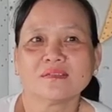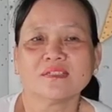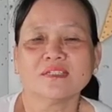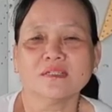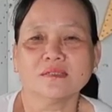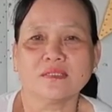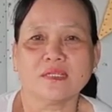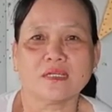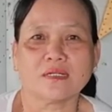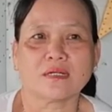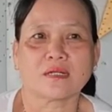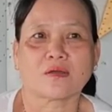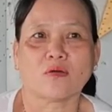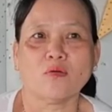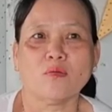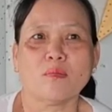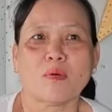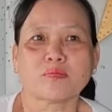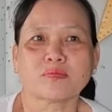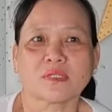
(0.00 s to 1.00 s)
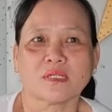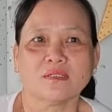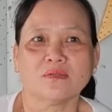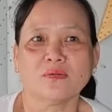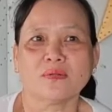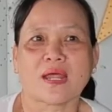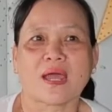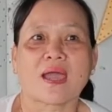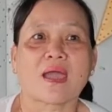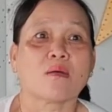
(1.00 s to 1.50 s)
đương nhiên là cũng một sự
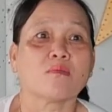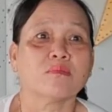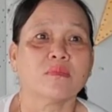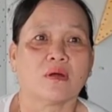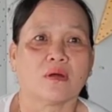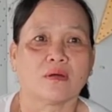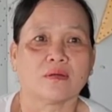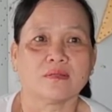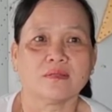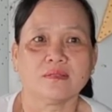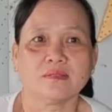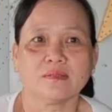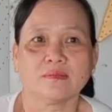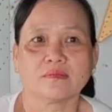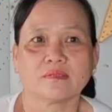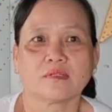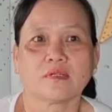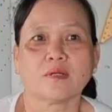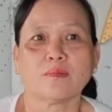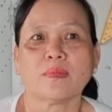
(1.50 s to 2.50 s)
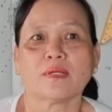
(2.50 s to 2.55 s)
của đàn ông rồi rồi okay,